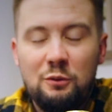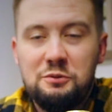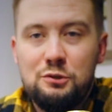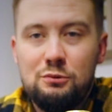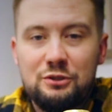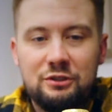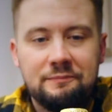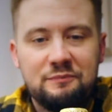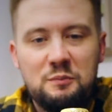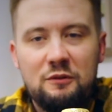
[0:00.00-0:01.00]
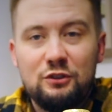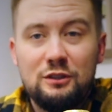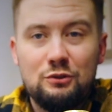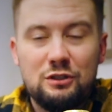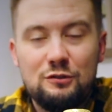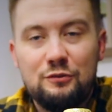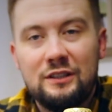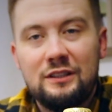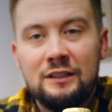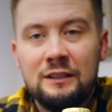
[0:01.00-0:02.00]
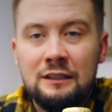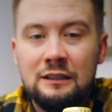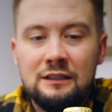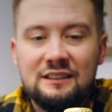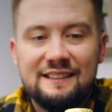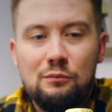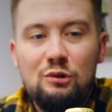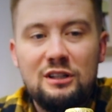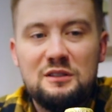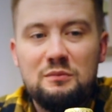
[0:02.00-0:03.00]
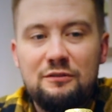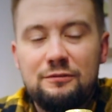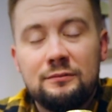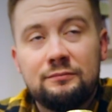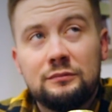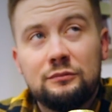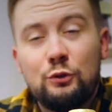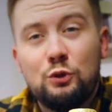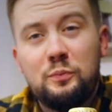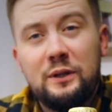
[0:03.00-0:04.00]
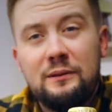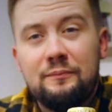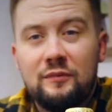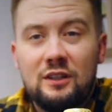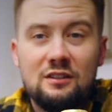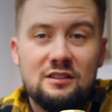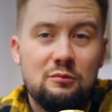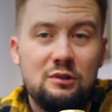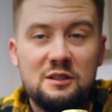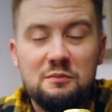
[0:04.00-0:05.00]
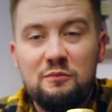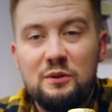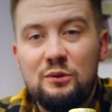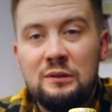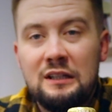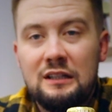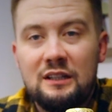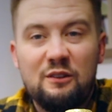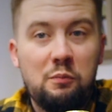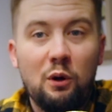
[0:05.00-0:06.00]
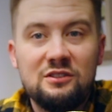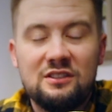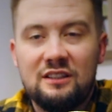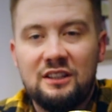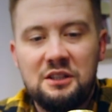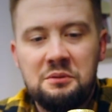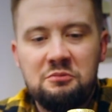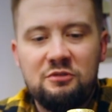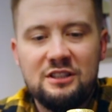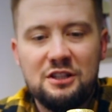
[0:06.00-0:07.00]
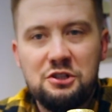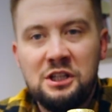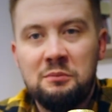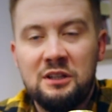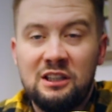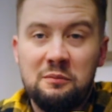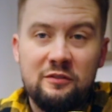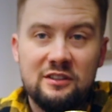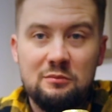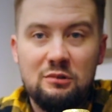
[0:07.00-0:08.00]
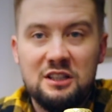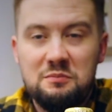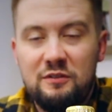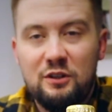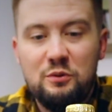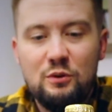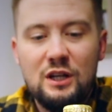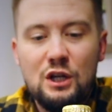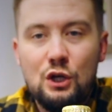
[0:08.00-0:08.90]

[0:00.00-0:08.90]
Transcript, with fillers: do przeszłości, z powrotem do czasów, kiedy Samuel Smith wiódł prym, kiedy Samuel Smith był w Polsce takim wyznacznikiem, kiedy te piwa Samuela Smitha robiły